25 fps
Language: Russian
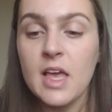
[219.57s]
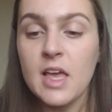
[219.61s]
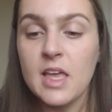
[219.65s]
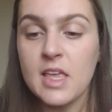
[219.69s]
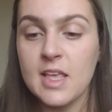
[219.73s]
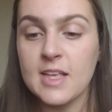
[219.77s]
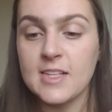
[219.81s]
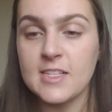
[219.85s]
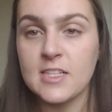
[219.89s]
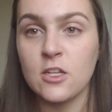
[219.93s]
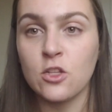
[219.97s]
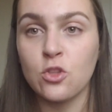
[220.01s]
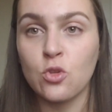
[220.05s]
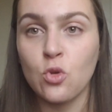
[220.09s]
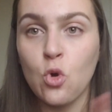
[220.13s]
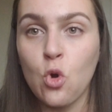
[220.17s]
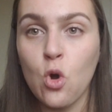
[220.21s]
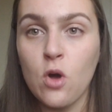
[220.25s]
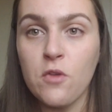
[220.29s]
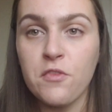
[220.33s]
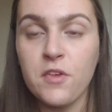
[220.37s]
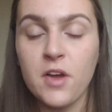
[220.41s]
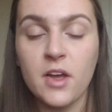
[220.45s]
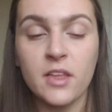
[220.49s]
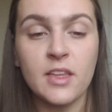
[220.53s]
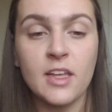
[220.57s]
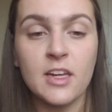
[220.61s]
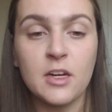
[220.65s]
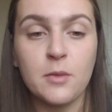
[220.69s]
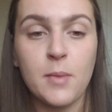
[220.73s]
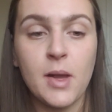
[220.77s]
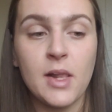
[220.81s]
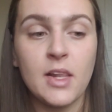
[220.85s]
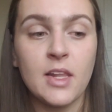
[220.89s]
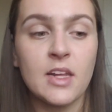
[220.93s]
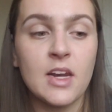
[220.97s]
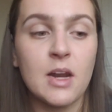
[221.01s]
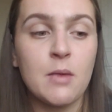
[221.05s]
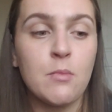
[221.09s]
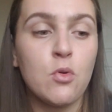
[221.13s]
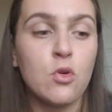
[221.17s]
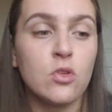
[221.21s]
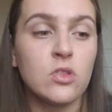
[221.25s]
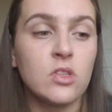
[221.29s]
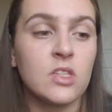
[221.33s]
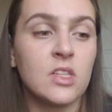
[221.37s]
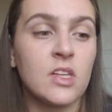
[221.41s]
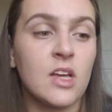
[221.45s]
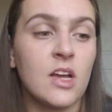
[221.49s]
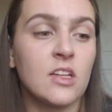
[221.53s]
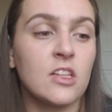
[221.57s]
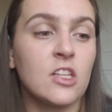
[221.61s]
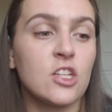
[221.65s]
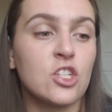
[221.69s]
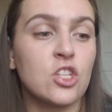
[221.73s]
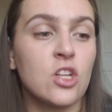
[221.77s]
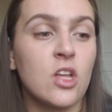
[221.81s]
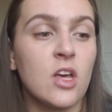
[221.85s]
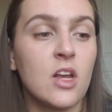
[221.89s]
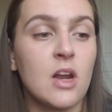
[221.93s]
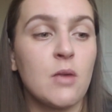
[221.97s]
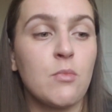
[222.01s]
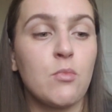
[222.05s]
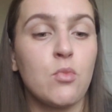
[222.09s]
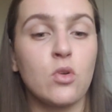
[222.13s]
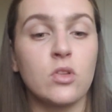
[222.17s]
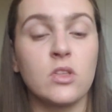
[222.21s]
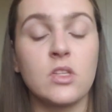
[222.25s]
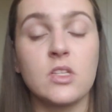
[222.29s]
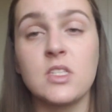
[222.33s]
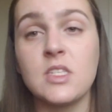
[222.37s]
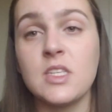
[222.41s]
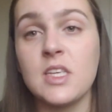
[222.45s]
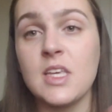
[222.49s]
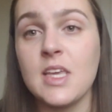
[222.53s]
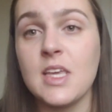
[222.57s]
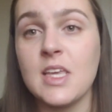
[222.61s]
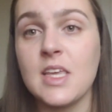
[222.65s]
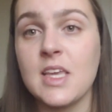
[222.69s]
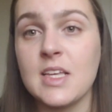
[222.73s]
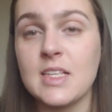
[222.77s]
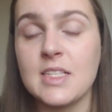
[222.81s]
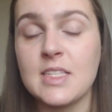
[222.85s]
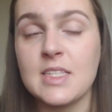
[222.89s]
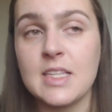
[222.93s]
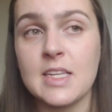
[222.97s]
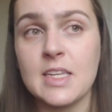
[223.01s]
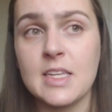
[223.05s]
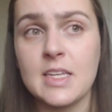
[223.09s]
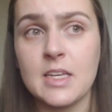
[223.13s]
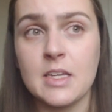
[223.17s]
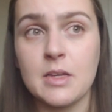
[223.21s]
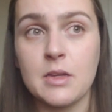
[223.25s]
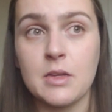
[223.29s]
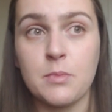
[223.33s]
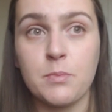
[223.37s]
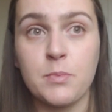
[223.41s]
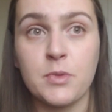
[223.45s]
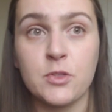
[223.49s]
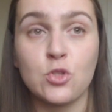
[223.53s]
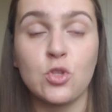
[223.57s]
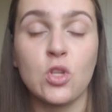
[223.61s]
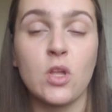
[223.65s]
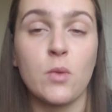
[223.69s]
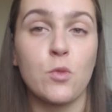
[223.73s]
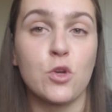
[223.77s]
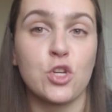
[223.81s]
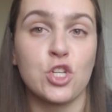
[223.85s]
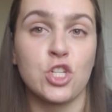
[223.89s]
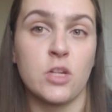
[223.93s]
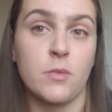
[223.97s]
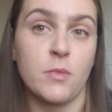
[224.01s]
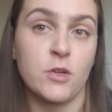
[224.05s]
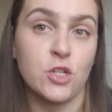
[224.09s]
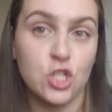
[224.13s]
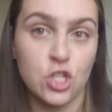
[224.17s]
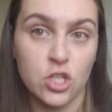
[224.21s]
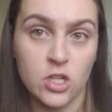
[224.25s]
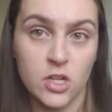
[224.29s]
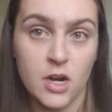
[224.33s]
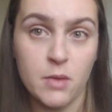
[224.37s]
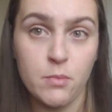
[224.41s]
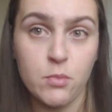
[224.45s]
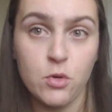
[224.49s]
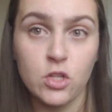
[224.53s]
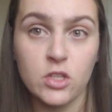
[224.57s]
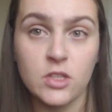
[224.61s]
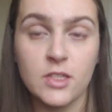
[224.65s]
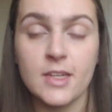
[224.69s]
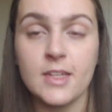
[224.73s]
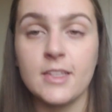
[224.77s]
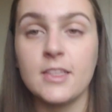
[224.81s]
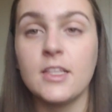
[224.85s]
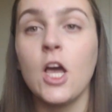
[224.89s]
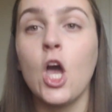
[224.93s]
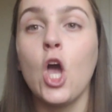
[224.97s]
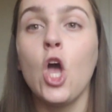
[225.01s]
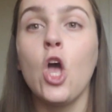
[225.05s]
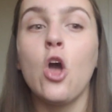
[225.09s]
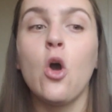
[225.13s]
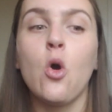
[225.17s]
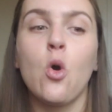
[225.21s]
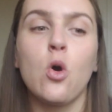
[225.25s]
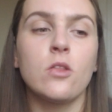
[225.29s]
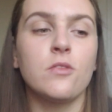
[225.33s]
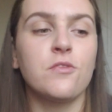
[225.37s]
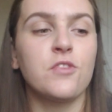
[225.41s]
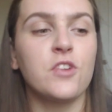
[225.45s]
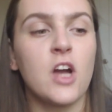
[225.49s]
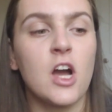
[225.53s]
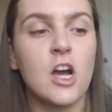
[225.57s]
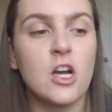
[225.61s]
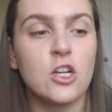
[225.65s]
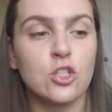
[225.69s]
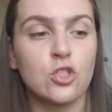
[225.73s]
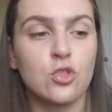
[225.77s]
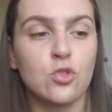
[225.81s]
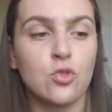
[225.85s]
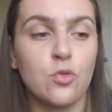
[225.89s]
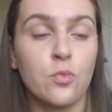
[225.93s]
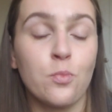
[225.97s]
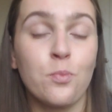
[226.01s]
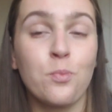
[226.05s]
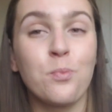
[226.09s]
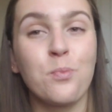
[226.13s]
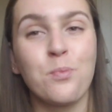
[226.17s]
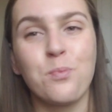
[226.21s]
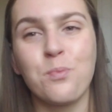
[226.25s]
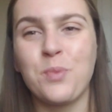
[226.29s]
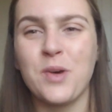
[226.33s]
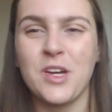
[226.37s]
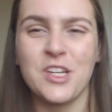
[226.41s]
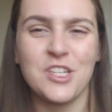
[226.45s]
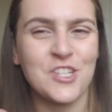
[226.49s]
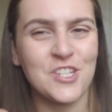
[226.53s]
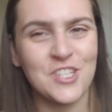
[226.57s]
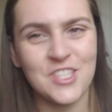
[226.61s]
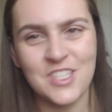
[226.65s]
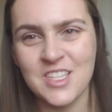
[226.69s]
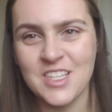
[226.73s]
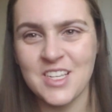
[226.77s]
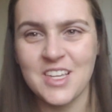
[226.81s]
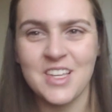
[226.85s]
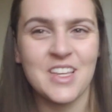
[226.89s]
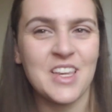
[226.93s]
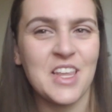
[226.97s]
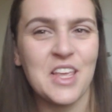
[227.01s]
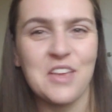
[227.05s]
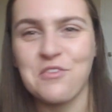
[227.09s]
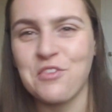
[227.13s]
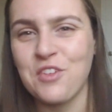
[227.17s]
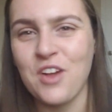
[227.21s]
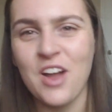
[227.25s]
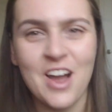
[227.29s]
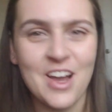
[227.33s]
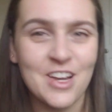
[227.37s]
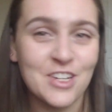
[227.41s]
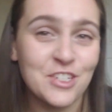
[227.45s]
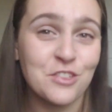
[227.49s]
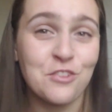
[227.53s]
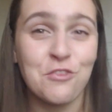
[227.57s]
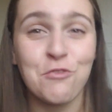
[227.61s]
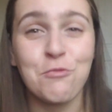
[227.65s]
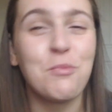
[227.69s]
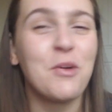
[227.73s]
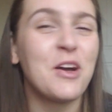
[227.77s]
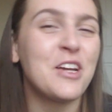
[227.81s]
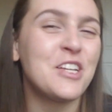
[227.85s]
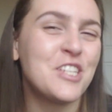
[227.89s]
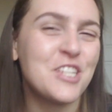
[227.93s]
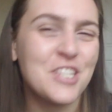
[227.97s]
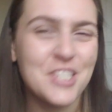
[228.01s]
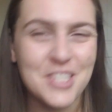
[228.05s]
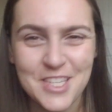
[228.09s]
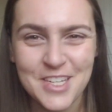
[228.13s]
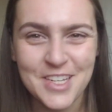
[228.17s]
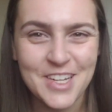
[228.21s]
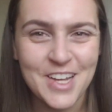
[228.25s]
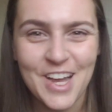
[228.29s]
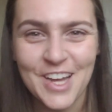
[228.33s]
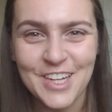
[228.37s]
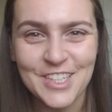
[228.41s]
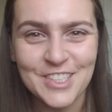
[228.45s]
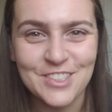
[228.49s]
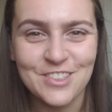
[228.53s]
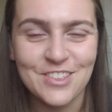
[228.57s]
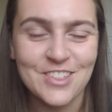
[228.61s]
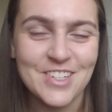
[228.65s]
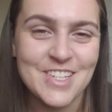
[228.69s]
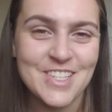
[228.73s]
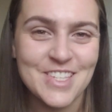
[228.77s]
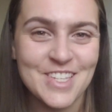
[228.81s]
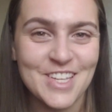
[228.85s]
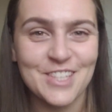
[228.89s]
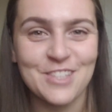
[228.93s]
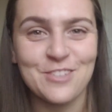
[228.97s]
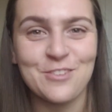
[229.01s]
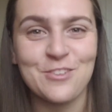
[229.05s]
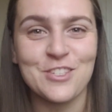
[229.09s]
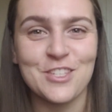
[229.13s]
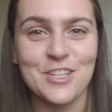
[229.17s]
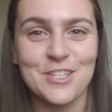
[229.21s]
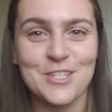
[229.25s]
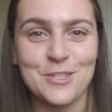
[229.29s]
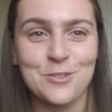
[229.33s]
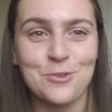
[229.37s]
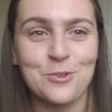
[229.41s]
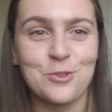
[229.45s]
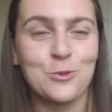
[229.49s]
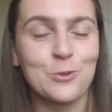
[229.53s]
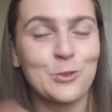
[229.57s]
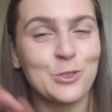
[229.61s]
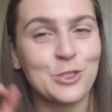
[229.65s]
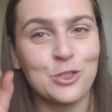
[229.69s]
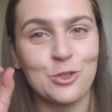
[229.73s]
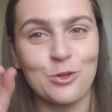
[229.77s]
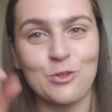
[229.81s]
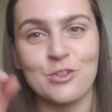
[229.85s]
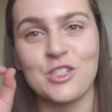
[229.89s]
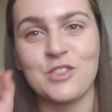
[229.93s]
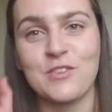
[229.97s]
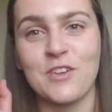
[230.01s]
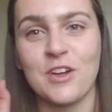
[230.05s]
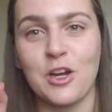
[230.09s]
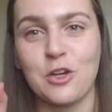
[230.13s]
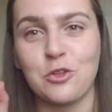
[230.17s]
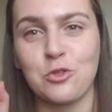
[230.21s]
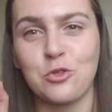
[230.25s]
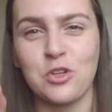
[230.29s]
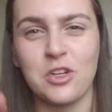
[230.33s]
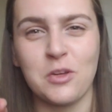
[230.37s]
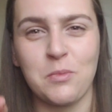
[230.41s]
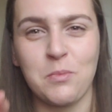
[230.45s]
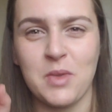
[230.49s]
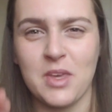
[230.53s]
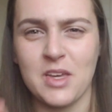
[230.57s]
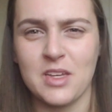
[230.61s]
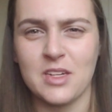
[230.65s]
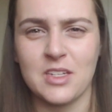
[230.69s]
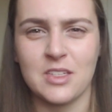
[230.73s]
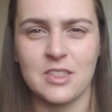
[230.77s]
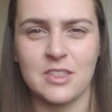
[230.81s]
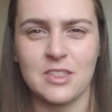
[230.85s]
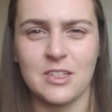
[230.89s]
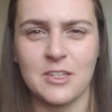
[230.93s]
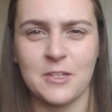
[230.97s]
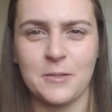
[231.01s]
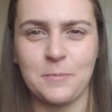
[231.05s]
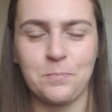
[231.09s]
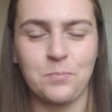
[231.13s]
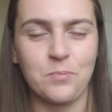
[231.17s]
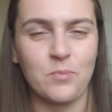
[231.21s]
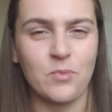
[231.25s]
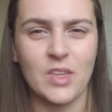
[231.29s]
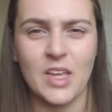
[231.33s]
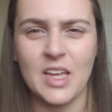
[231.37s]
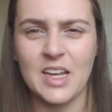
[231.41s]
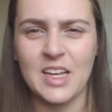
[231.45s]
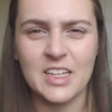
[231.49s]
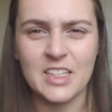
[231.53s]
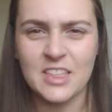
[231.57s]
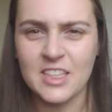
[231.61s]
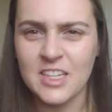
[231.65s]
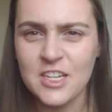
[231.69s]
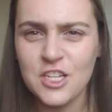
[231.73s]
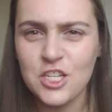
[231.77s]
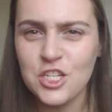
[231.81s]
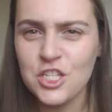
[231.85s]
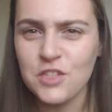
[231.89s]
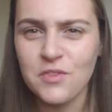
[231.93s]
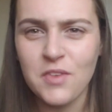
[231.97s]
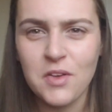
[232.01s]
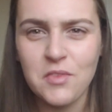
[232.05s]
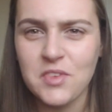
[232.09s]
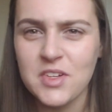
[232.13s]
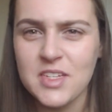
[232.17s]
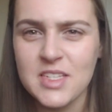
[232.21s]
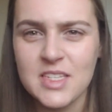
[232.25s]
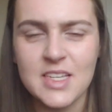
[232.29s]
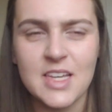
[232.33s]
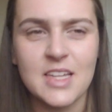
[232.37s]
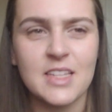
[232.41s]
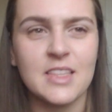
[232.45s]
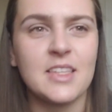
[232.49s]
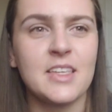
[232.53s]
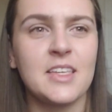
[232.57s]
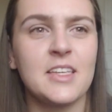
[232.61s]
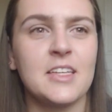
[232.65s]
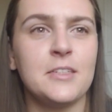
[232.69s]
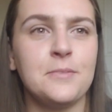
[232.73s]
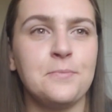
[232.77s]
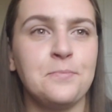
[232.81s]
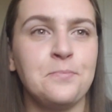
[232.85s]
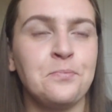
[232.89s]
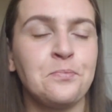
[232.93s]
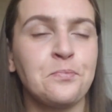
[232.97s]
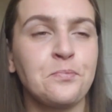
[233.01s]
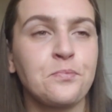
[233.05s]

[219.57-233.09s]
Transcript: Если духовка нормально работает, как должна работать. И если посудомоечная машина работает, он в каждую почти, не в каждую, в почти каждую розетку засунул устройство, которое меряет эм, электричество в розетке.